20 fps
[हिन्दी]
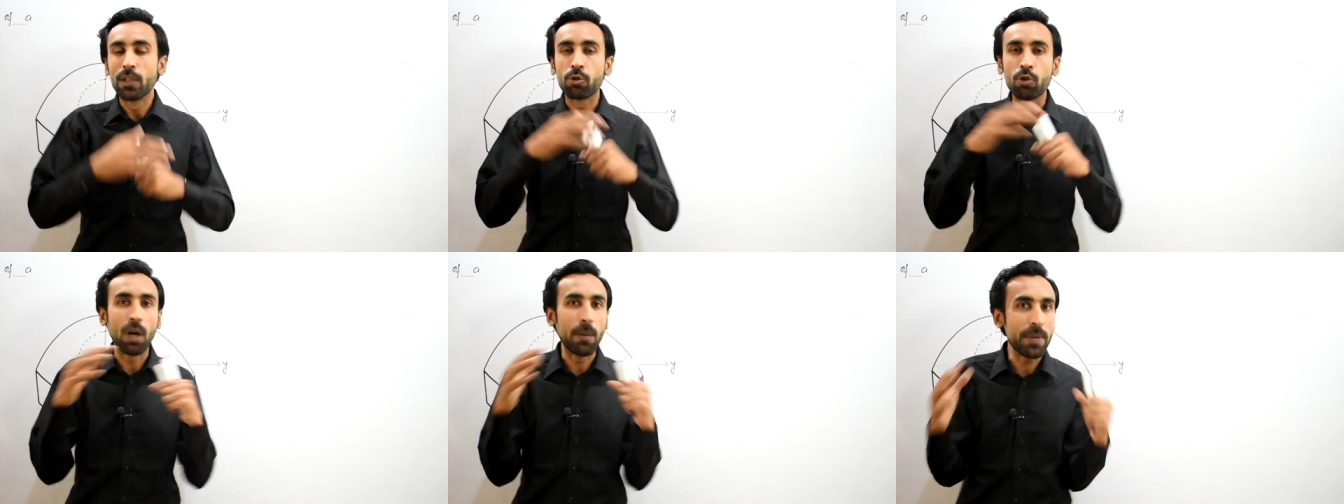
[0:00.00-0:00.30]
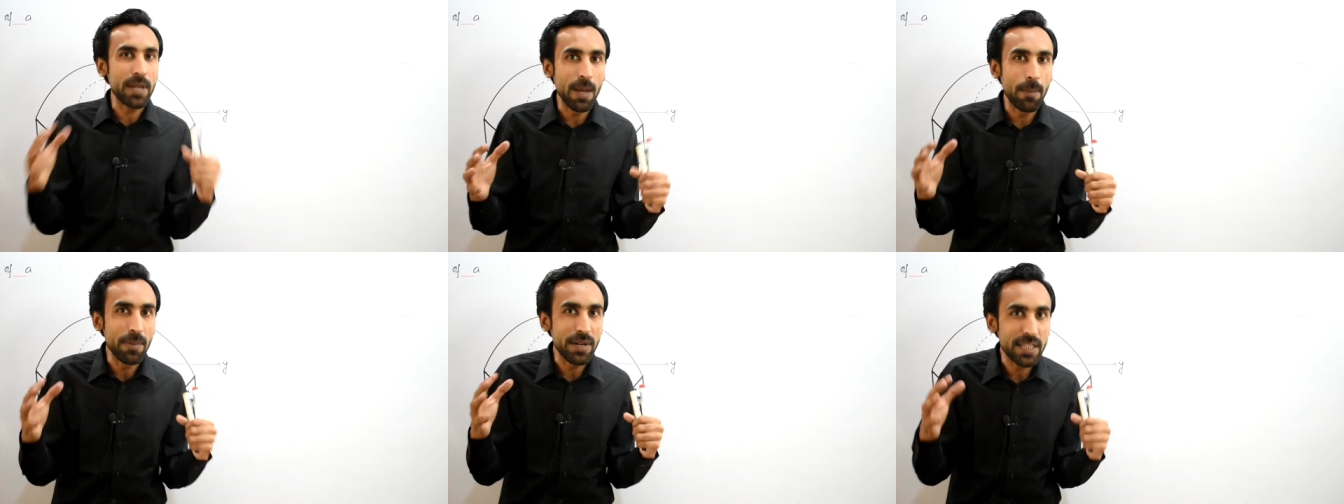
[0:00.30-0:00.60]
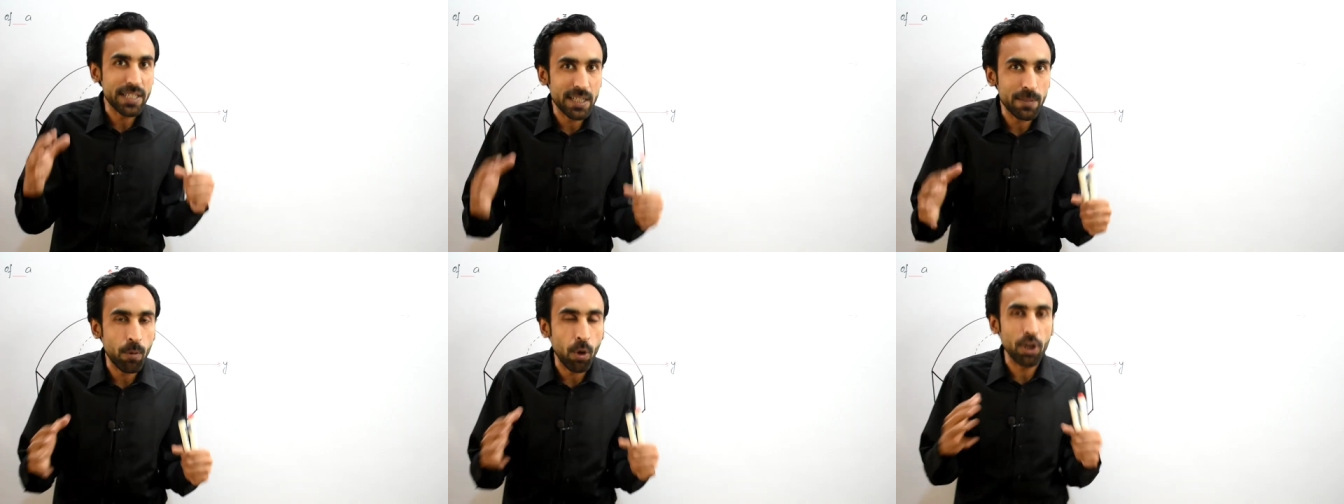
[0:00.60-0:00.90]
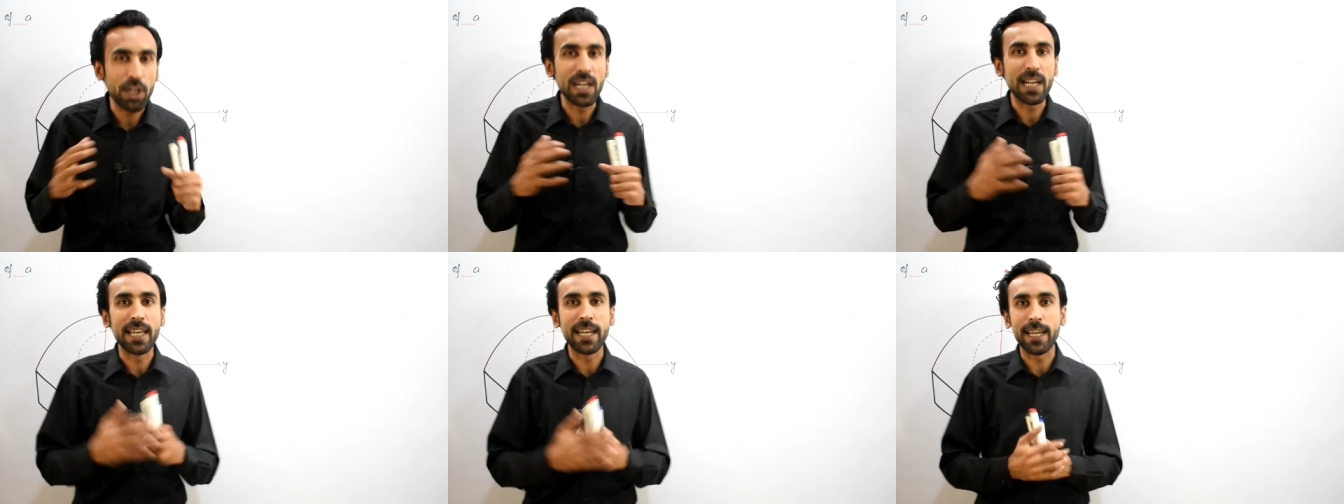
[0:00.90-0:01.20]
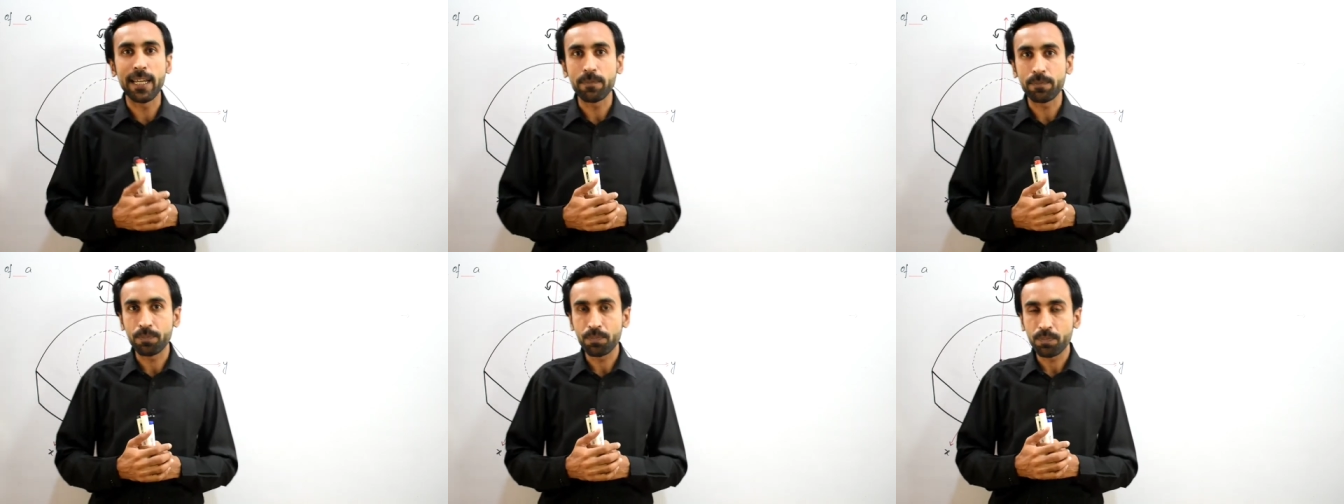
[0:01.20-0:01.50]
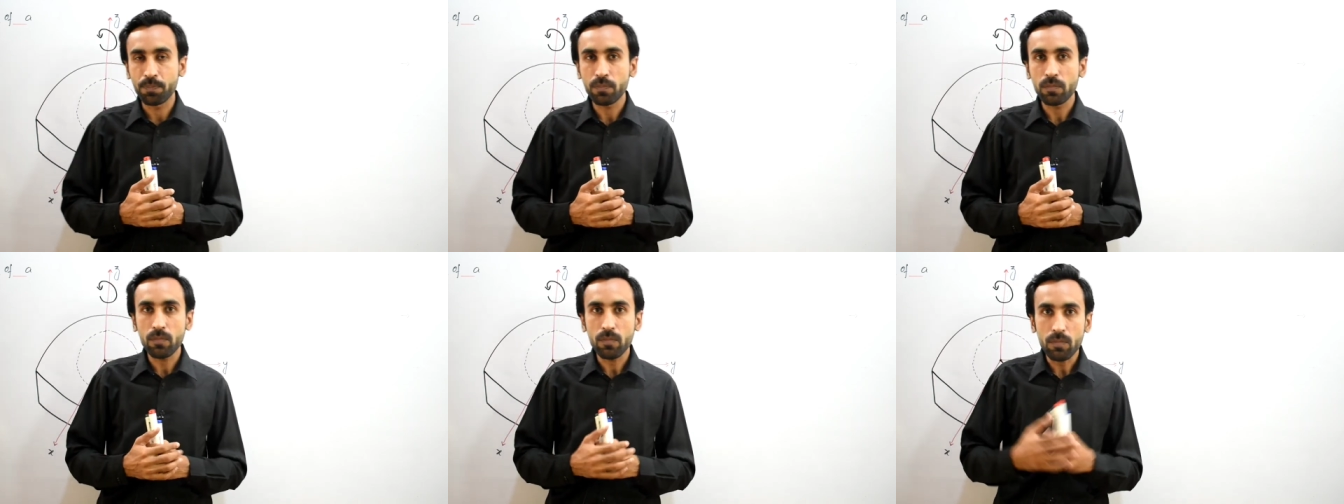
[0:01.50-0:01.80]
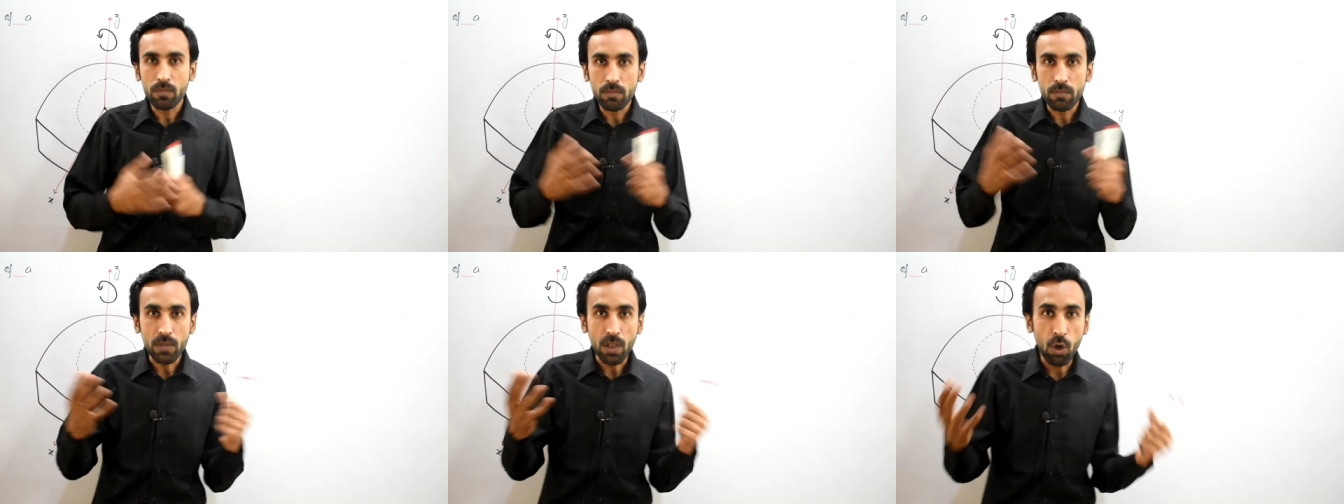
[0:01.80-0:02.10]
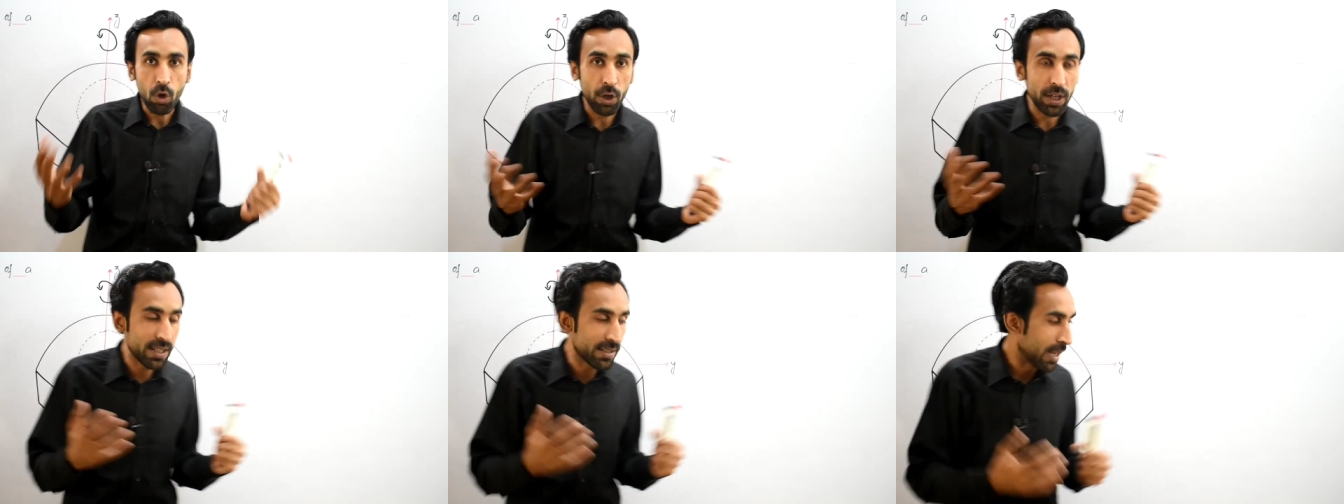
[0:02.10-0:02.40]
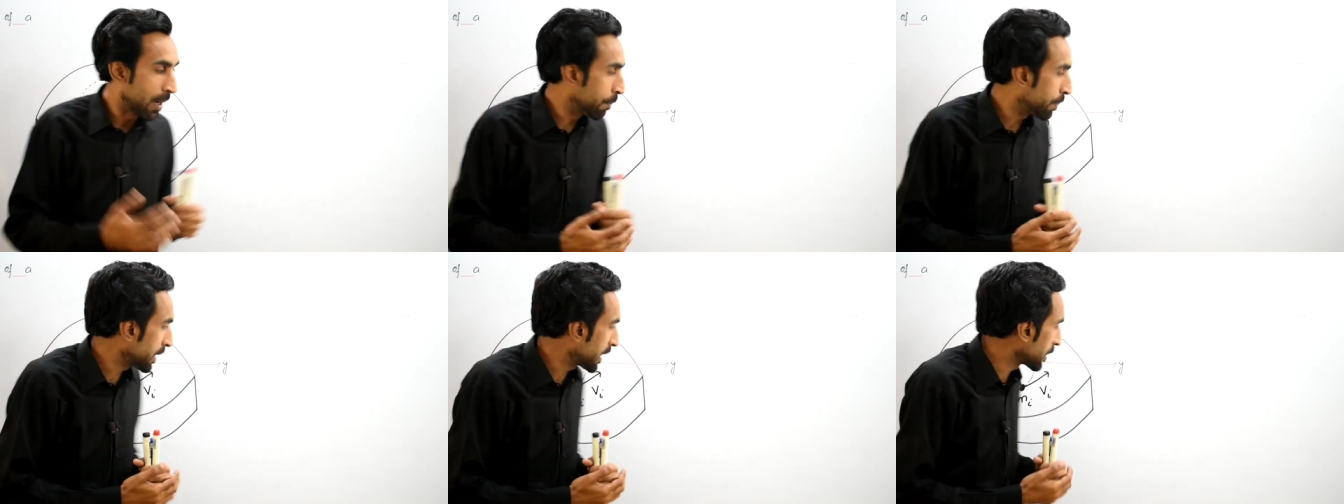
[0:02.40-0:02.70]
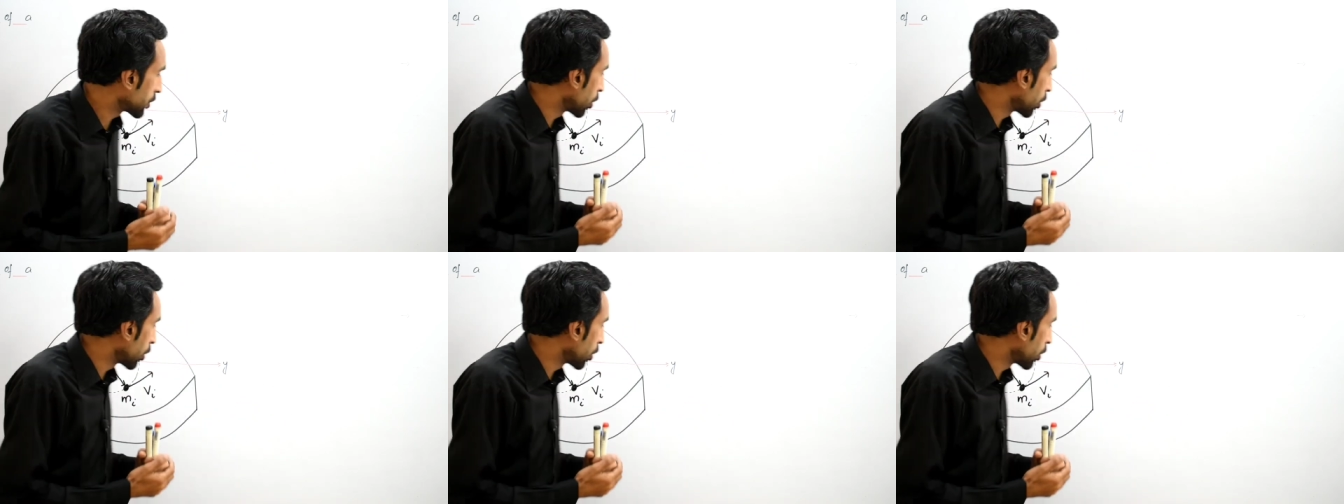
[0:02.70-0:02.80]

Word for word: तो अभी हम रिजिड बॉडी ले रहे हैं और एग्जाम्पल